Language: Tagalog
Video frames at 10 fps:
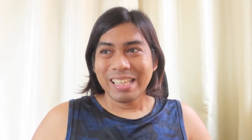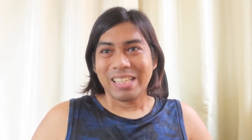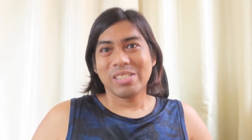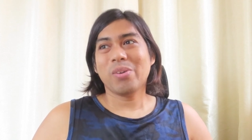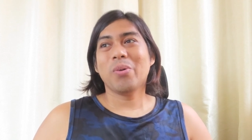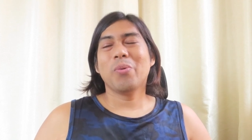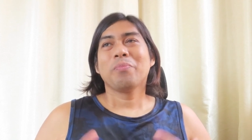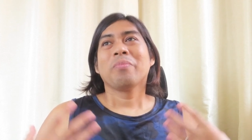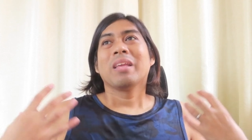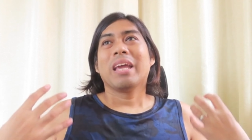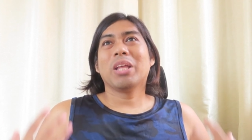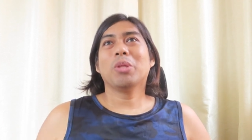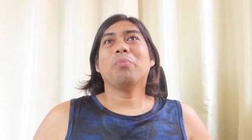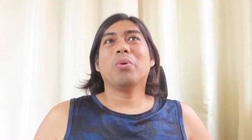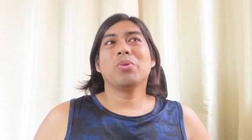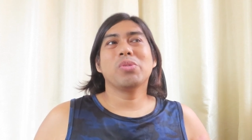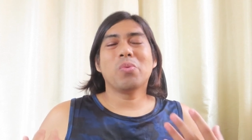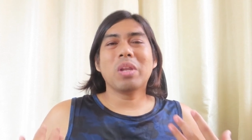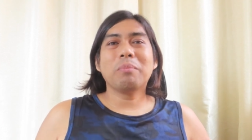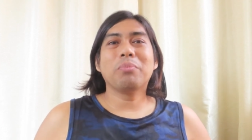So, ito po, gusto
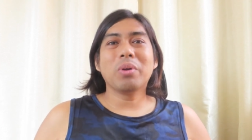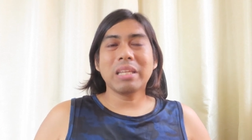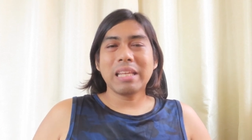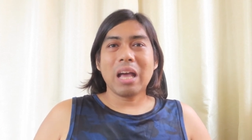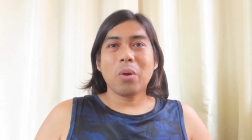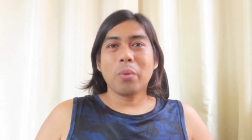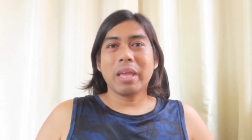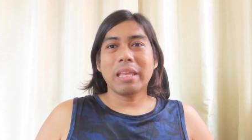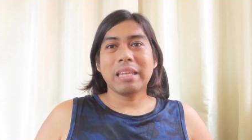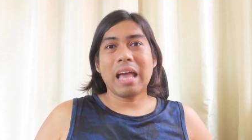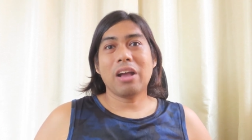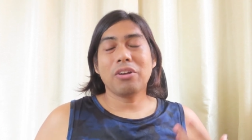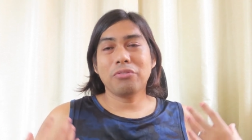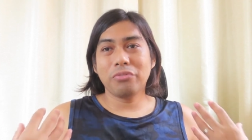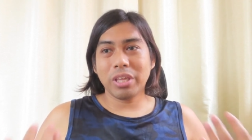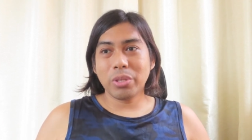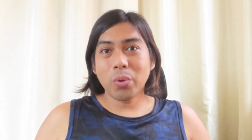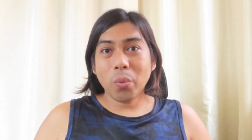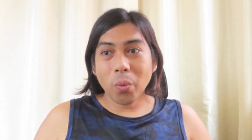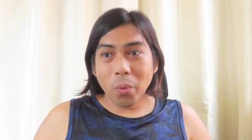ko lang pong linawin na ang
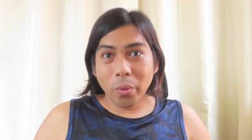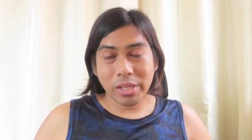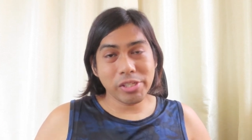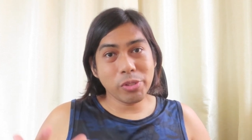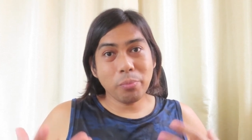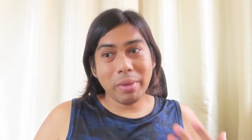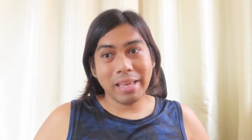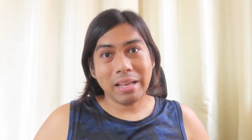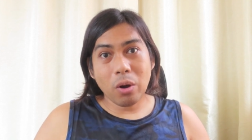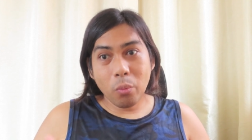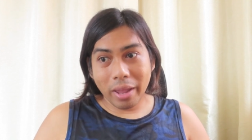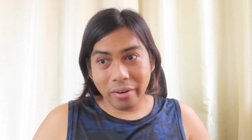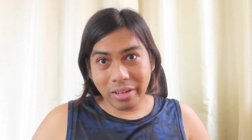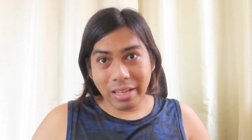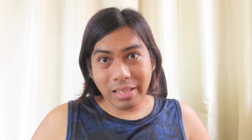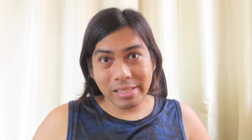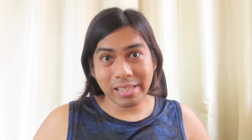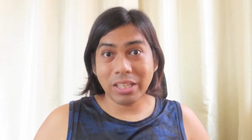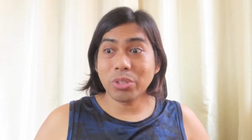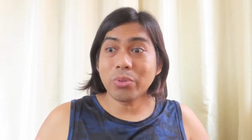video ko is to make awareness
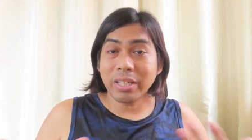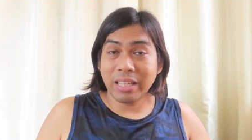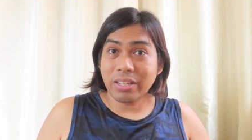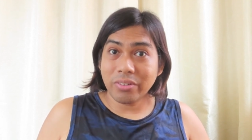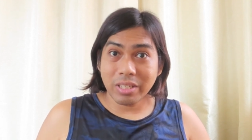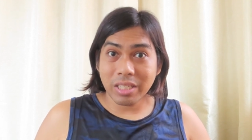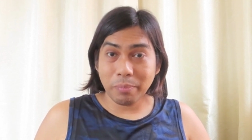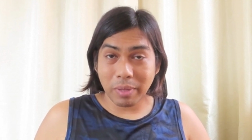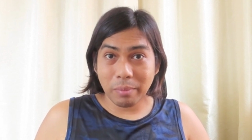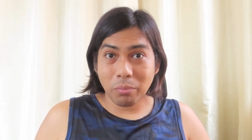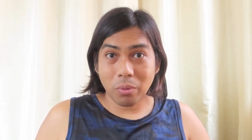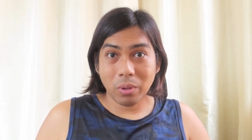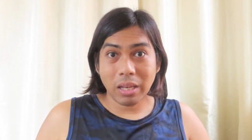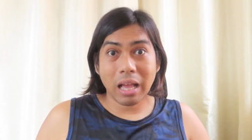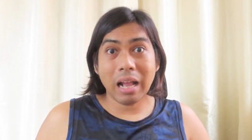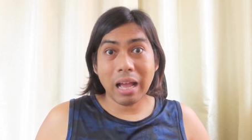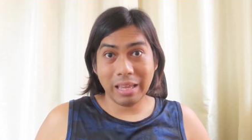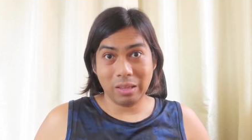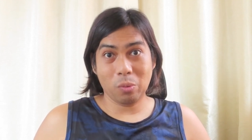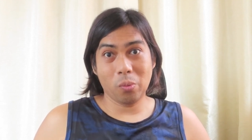and to encourage people na
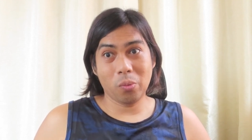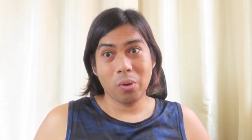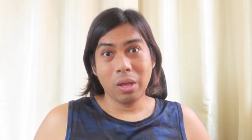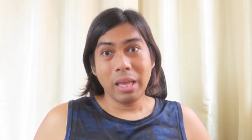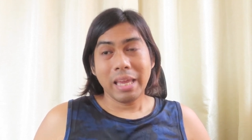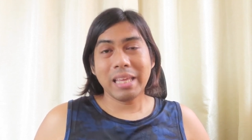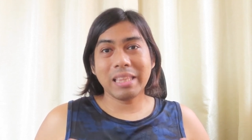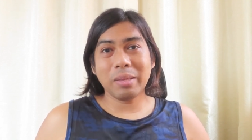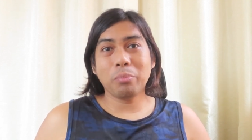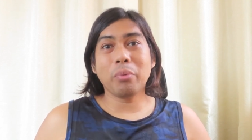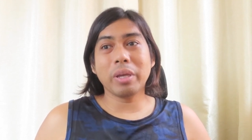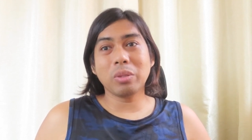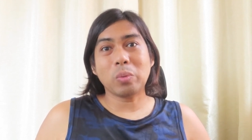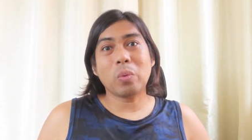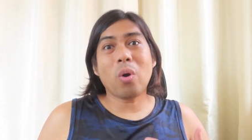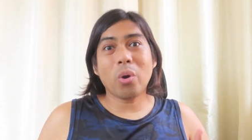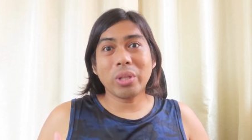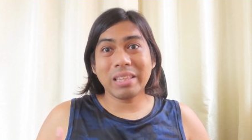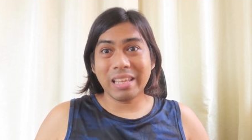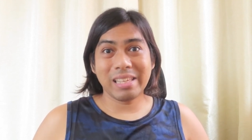kagaya ko. Hindi po ito
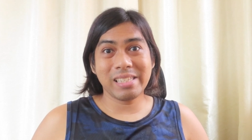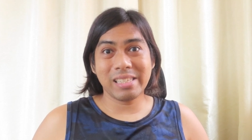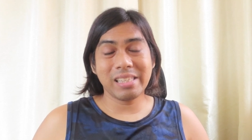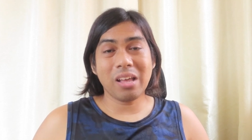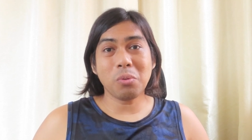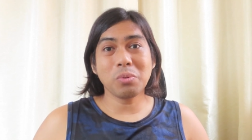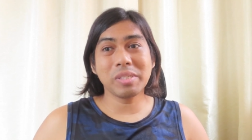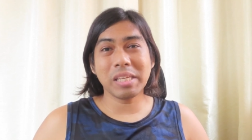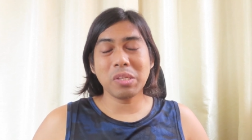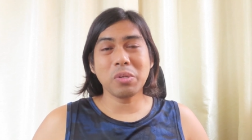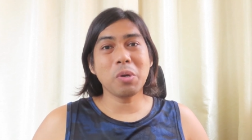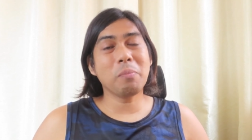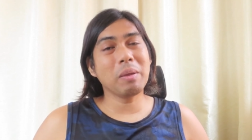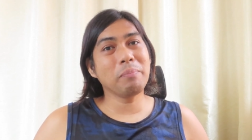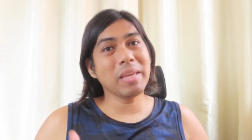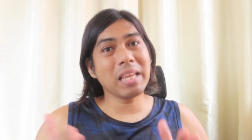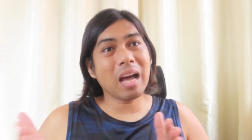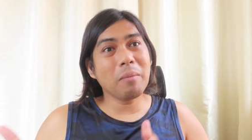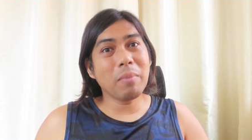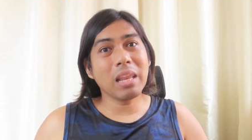contest na kung sino yung may
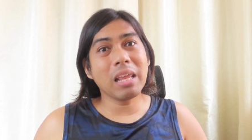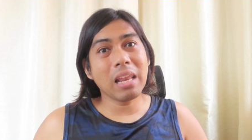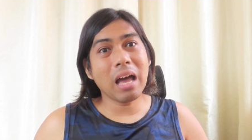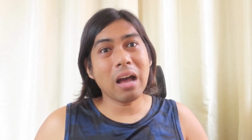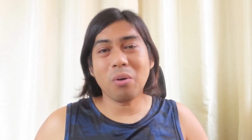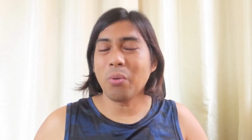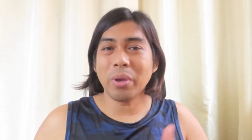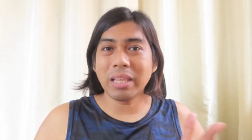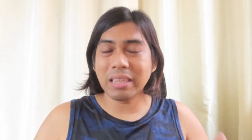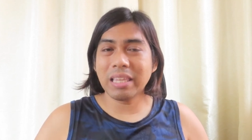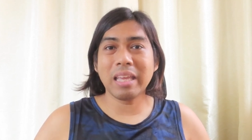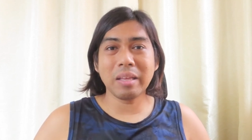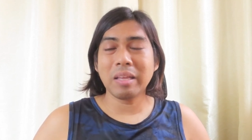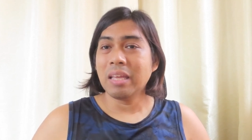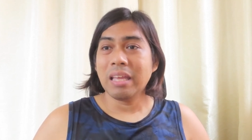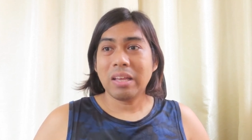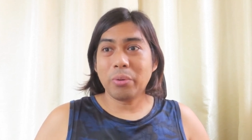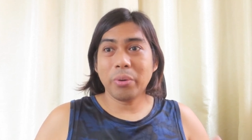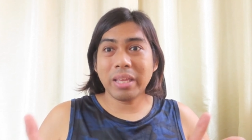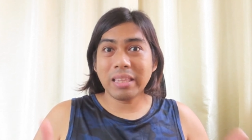pinakamalala o hinding,
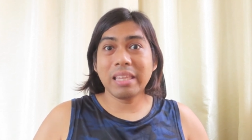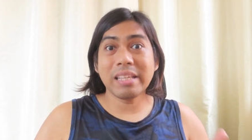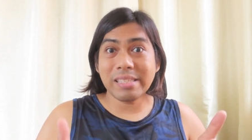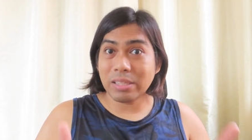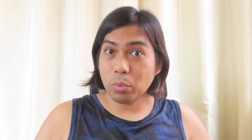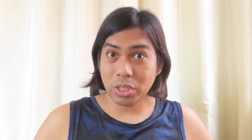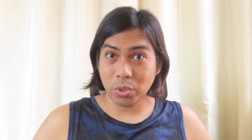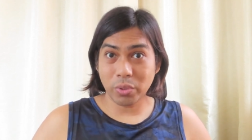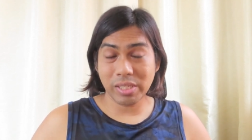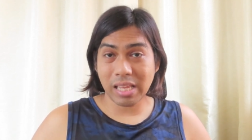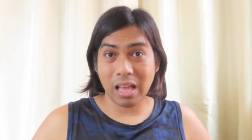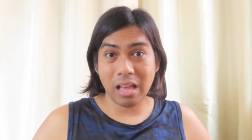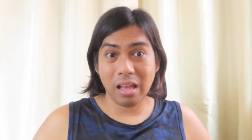o hinding sitwasyon sa